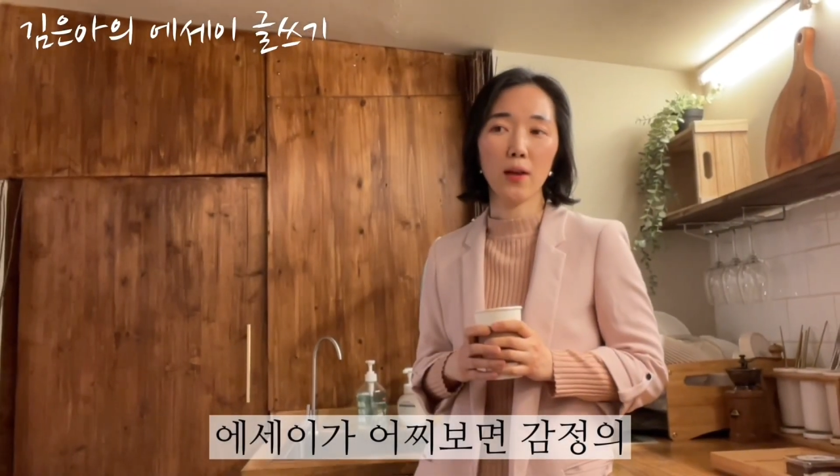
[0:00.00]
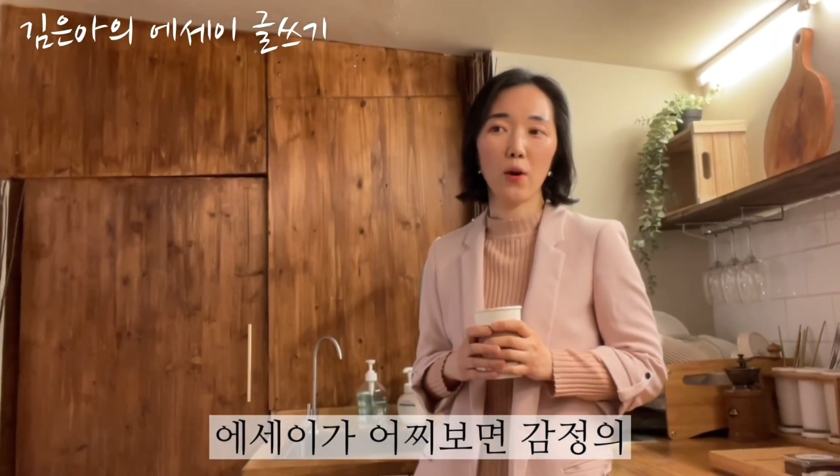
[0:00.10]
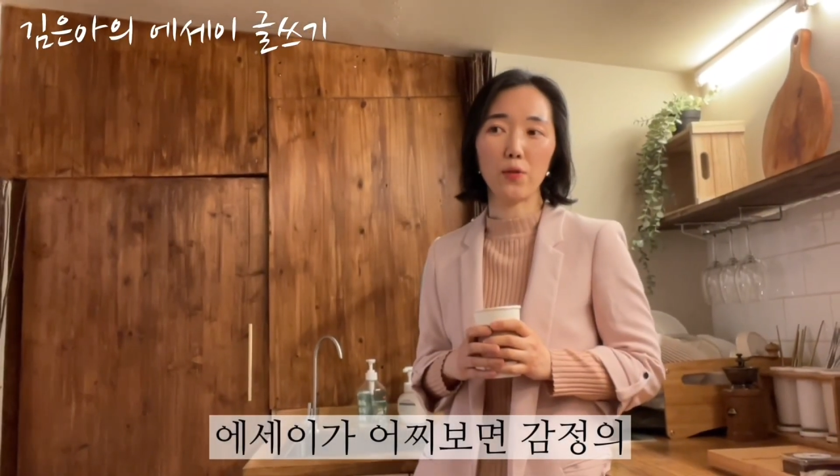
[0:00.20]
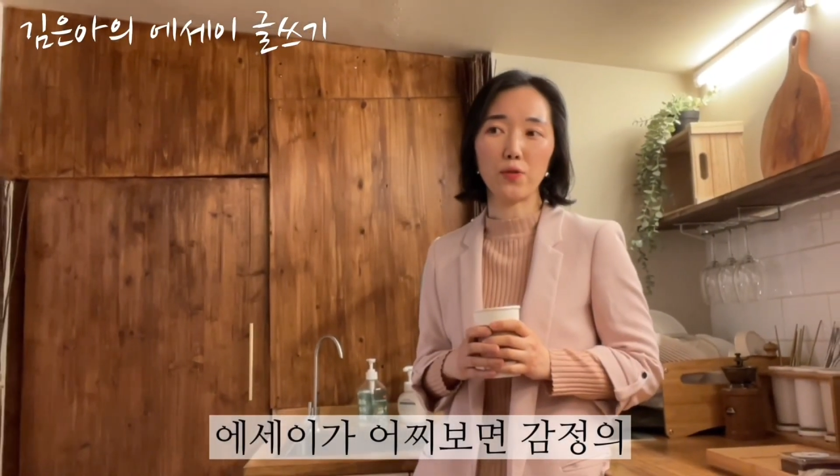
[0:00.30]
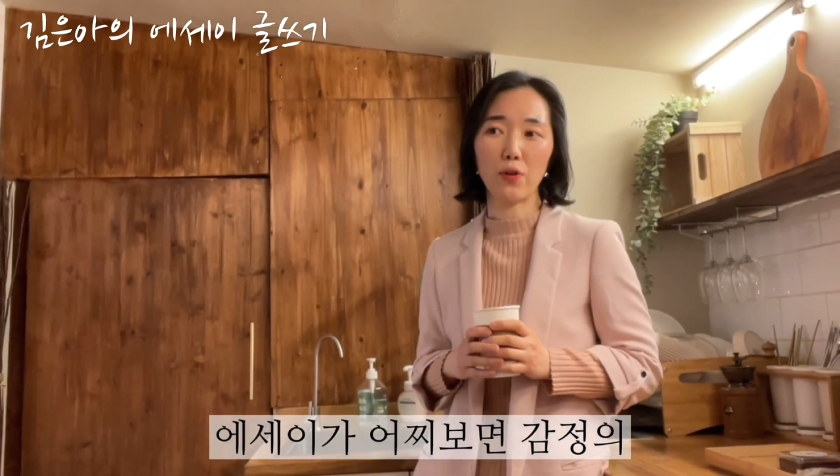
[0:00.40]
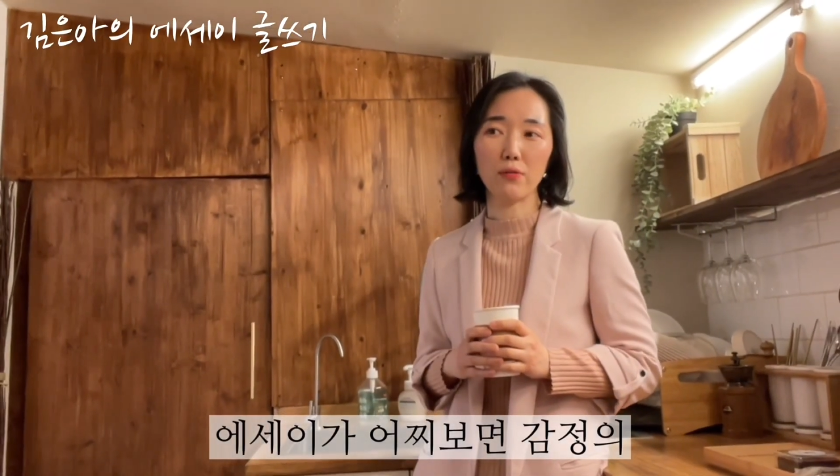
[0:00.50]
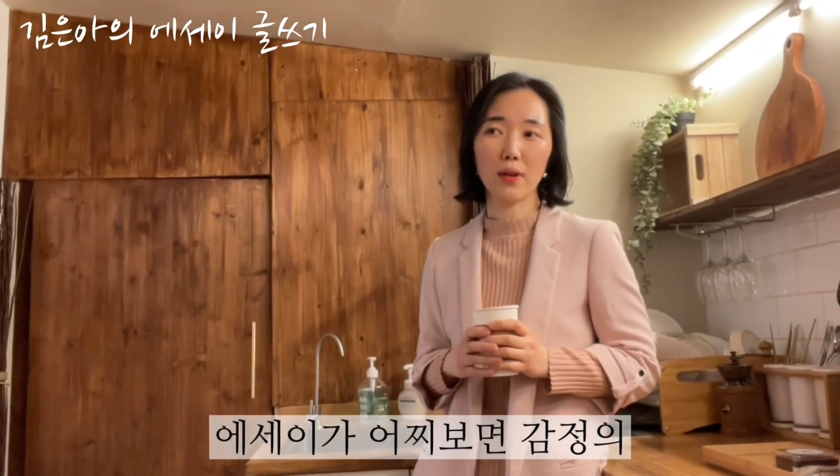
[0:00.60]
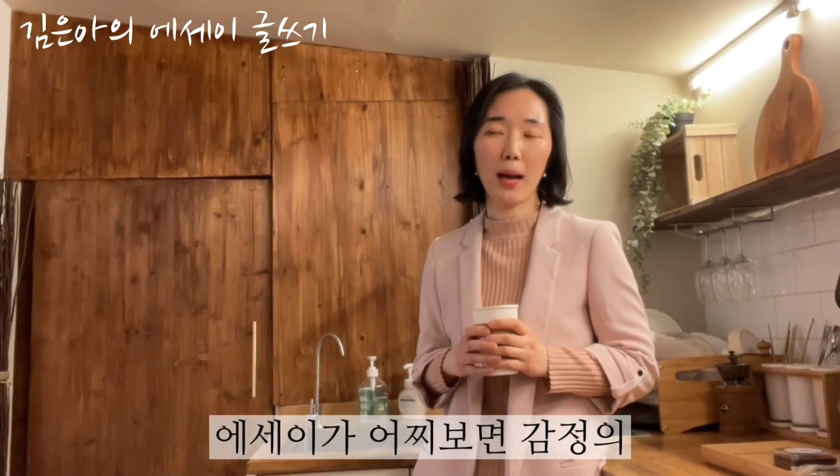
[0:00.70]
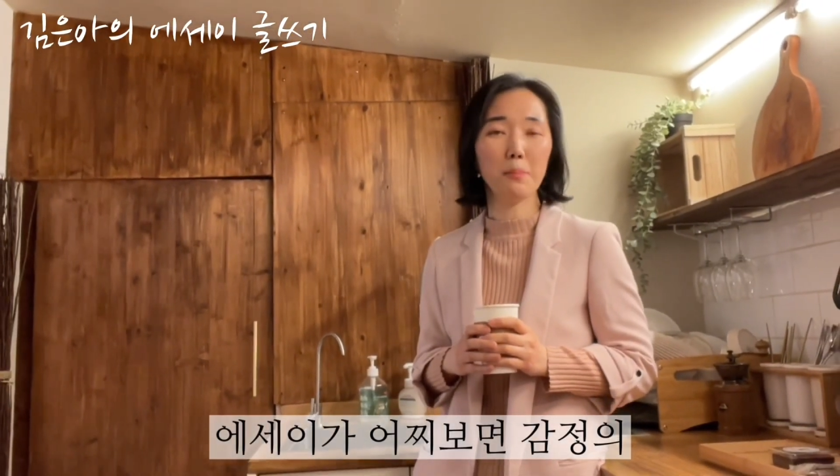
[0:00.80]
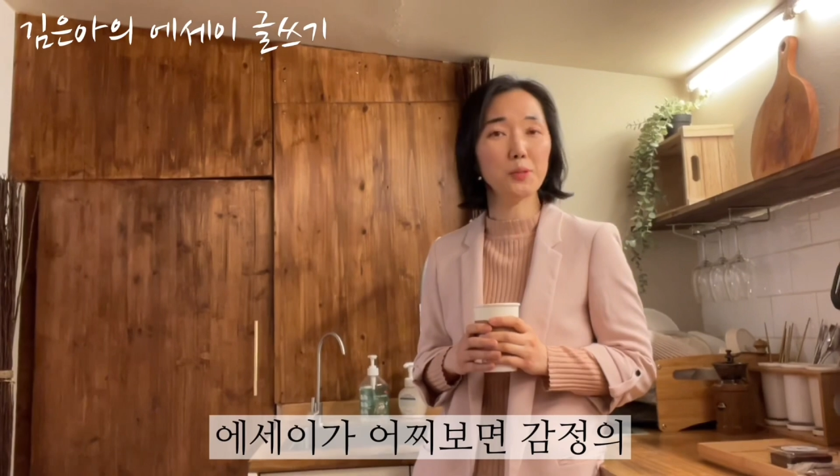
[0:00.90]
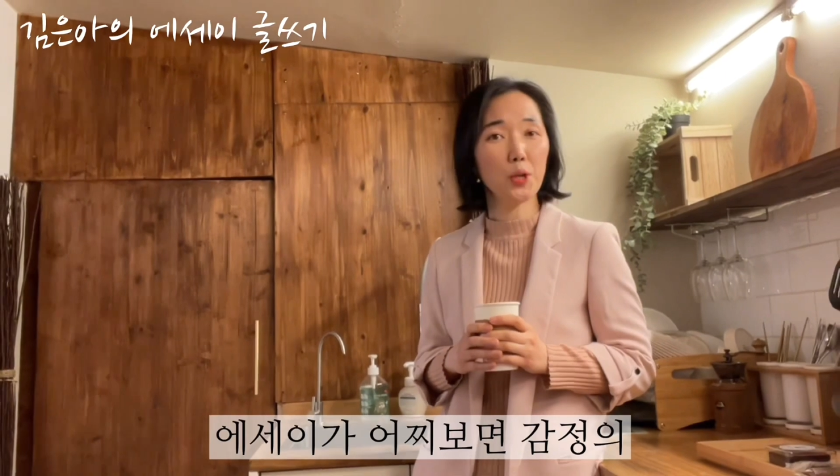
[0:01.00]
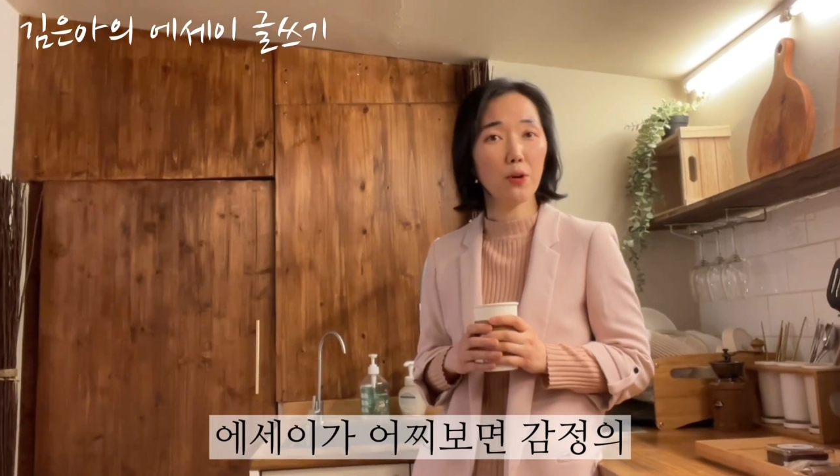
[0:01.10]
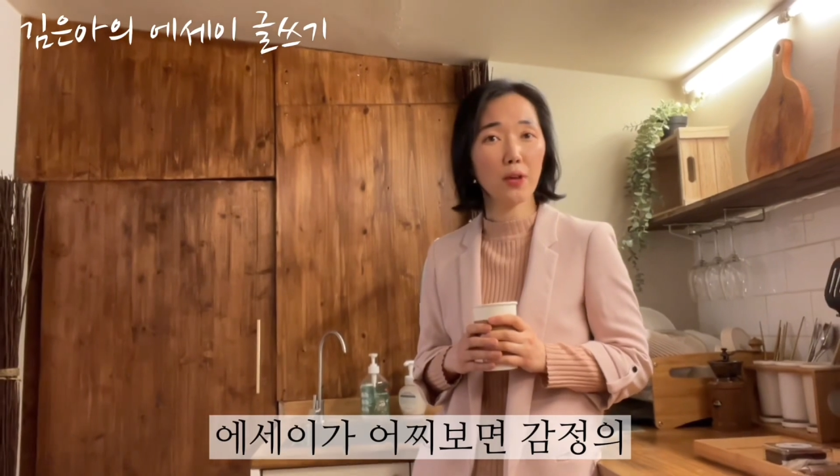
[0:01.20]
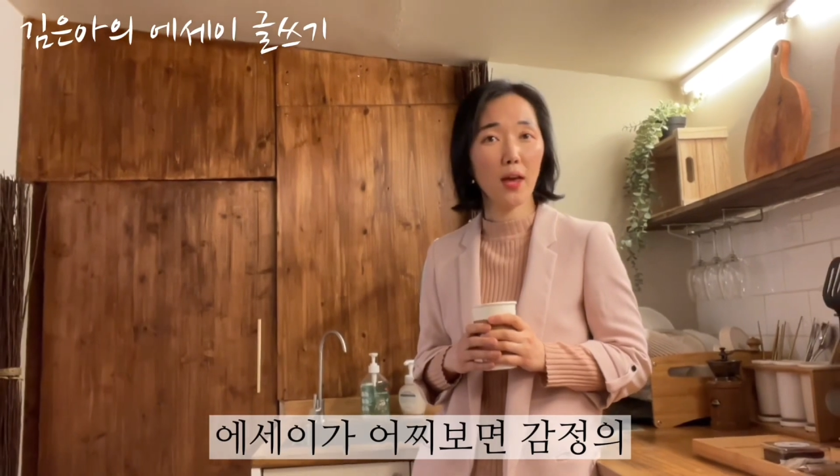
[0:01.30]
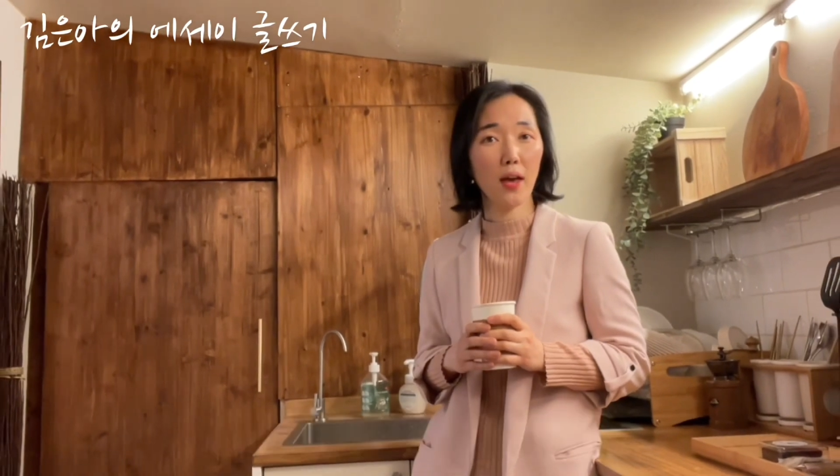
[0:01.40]
어떤
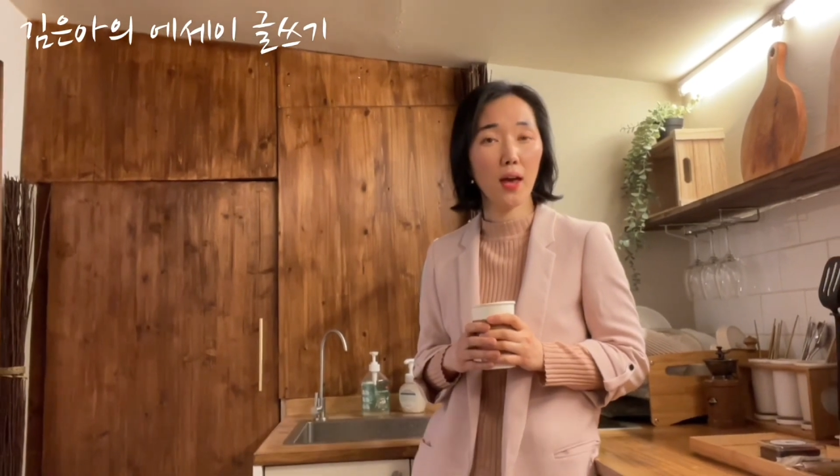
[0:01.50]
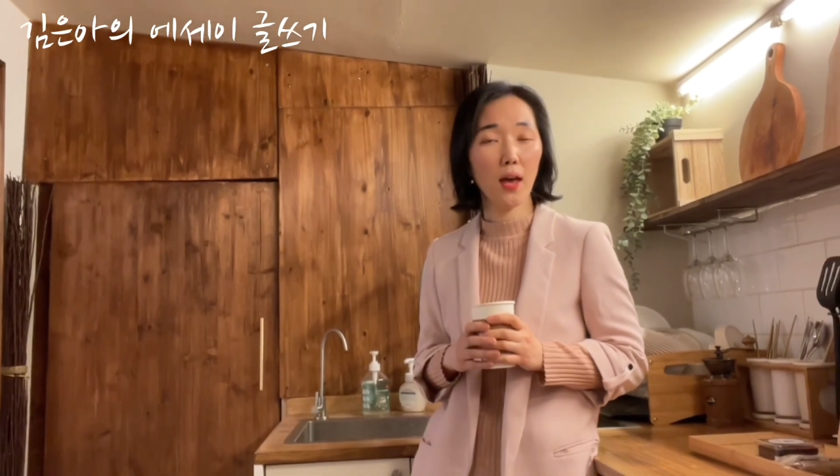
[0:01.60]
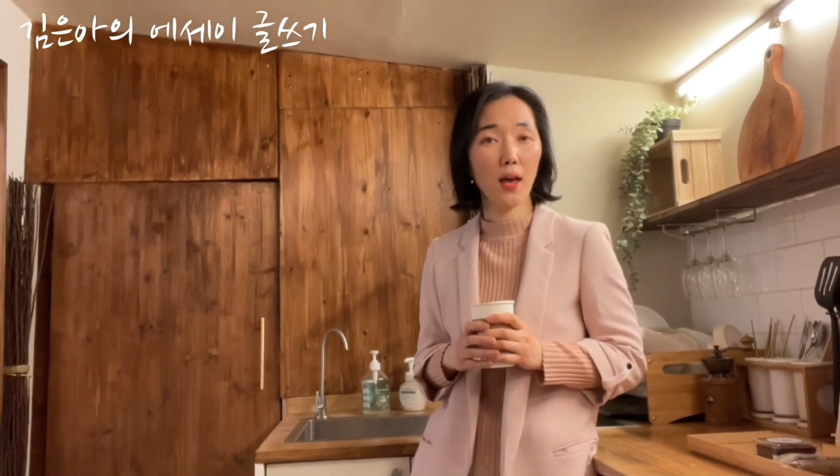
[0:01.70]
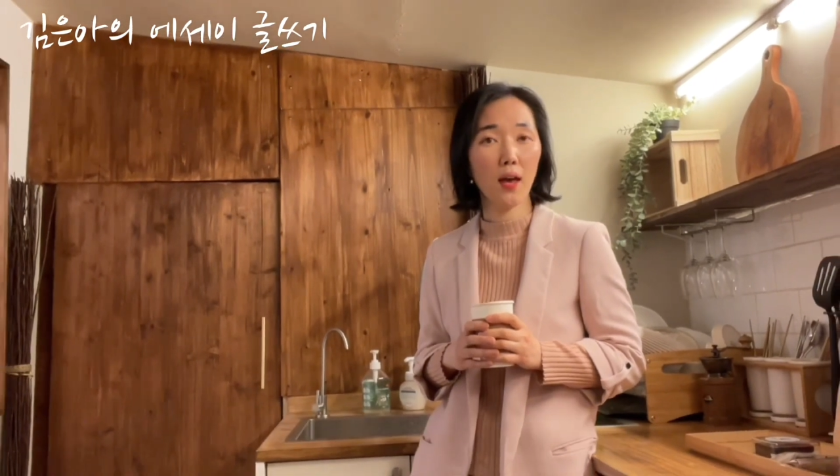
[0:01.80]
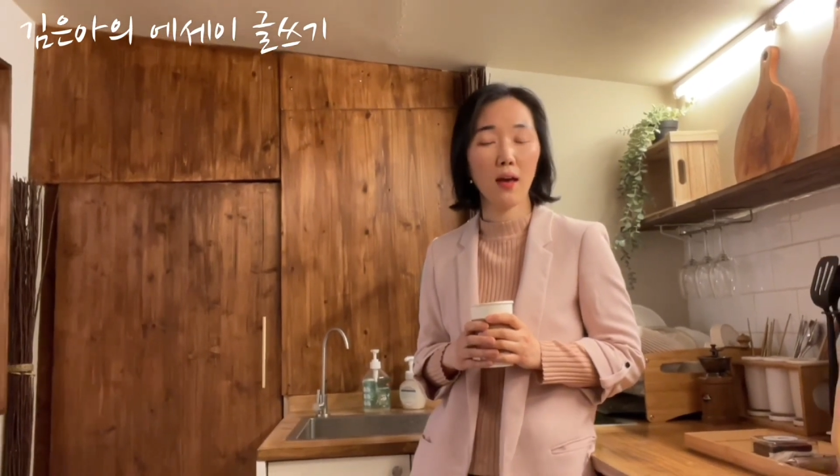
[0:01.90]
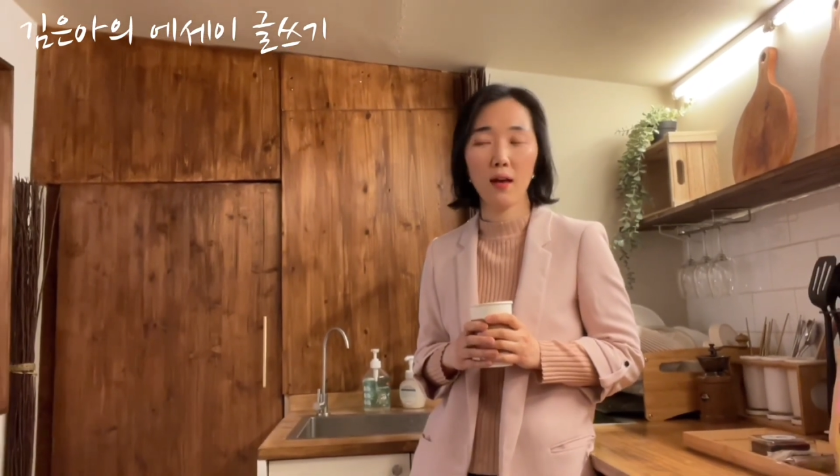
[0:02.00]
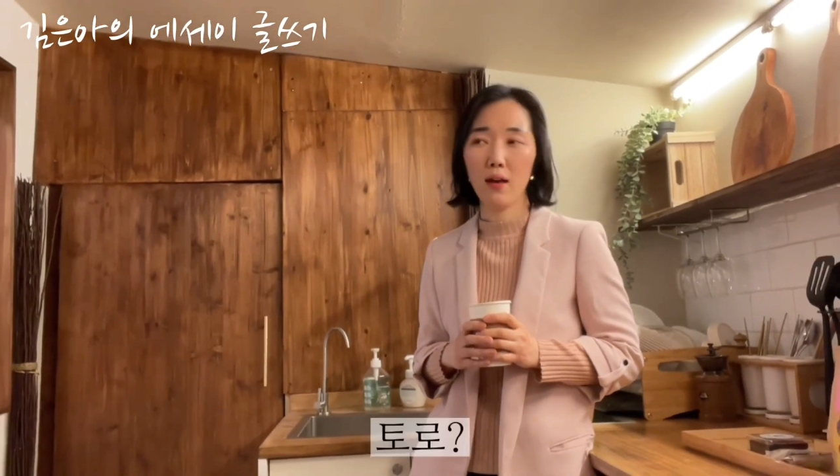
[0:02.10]
감정의